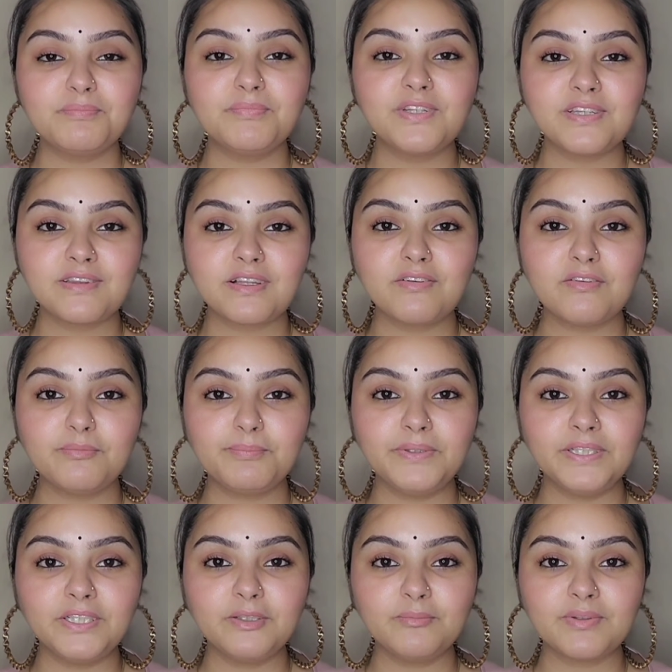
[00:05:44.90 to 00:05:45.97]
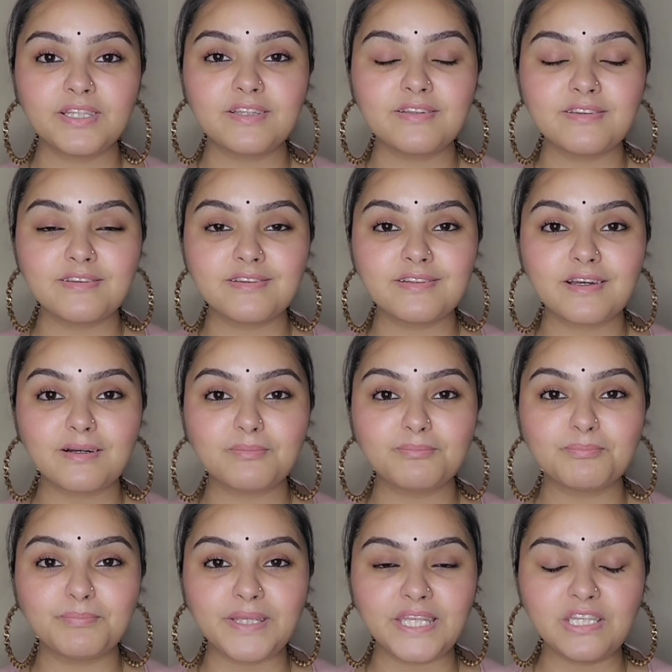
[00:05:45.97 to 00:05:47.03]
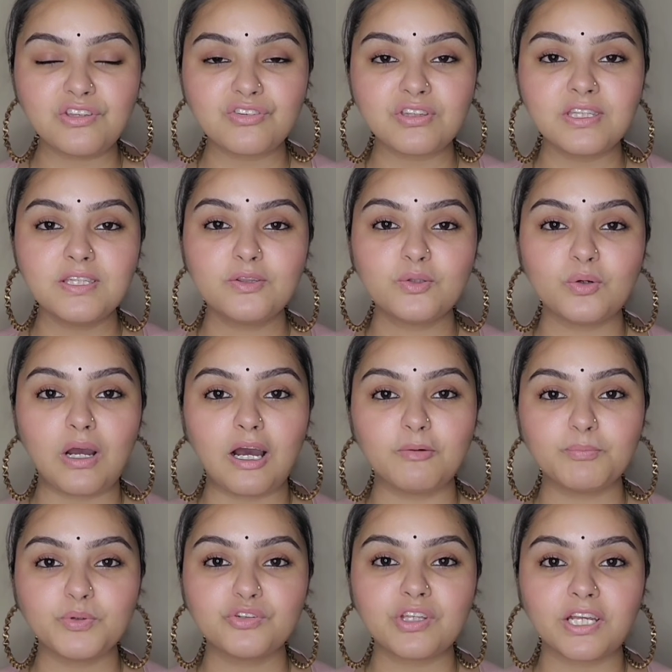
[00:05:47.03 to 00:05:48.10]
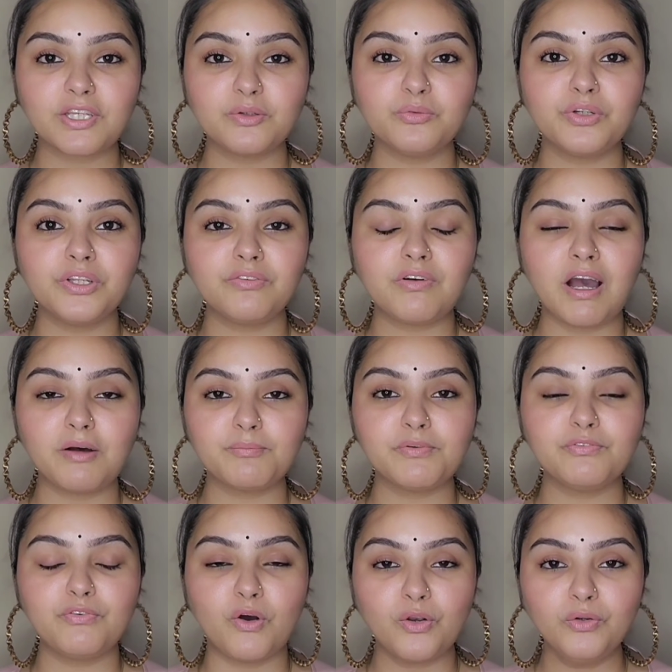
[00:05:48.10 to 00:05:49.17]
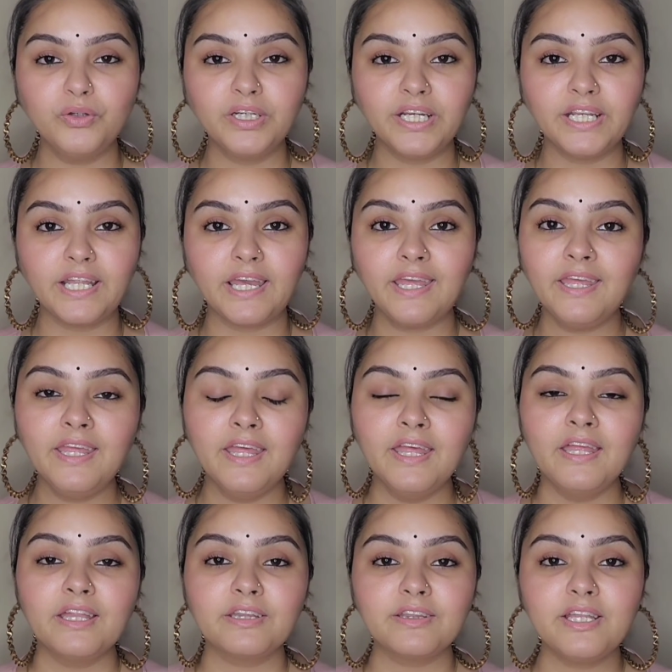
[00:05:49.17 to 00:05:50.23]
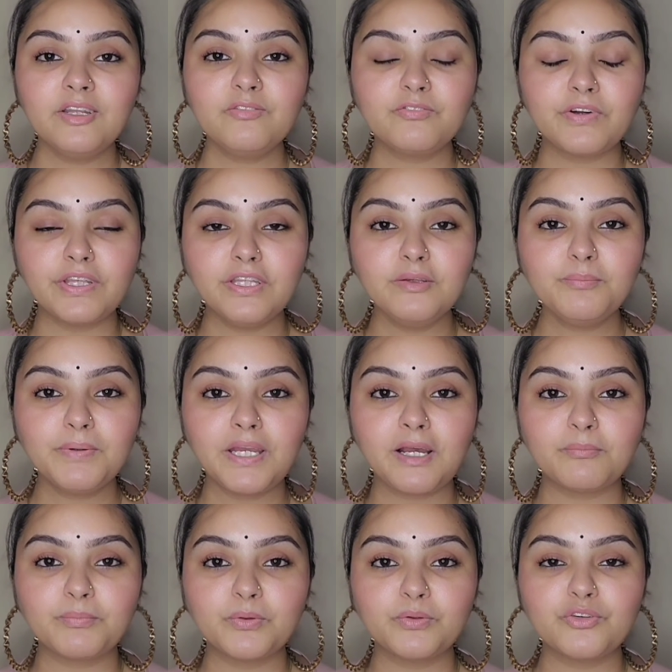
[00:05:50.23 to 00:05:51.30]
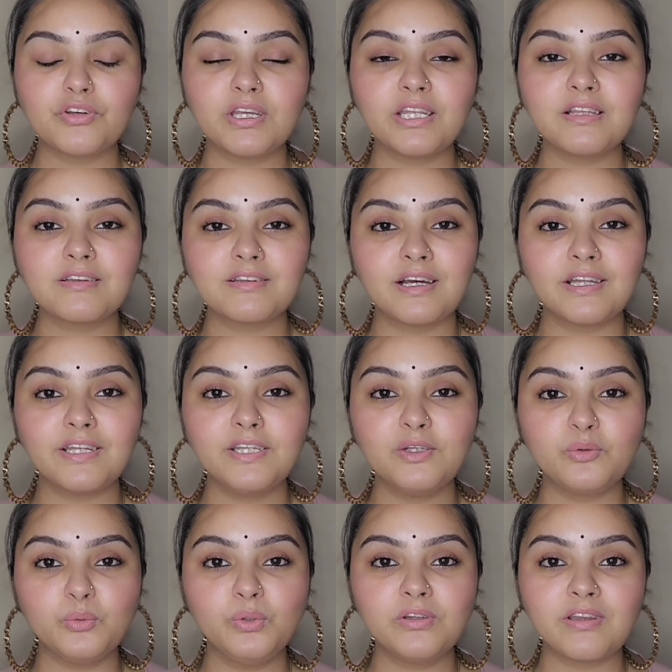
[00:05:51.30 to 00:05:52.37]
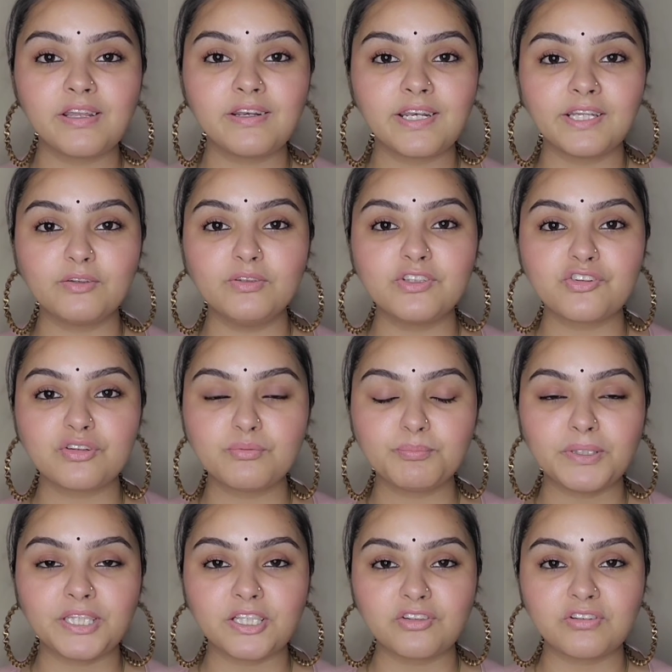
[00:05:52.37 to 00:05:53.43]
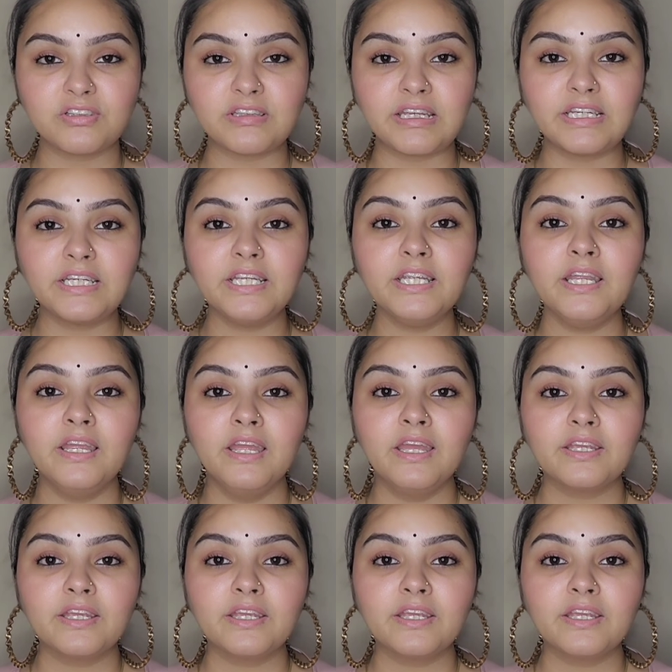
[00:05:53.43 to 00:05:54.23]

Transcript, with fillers: डिस्कवर पिलग्रिम के इंस्टा पेज की तो आपको जाके उन्हें वहाँ पे फॉलो करना है देन वहीं पे आपको जो है ना सारे रूल्स एंड रेगुलेशन पता चल जाएंगे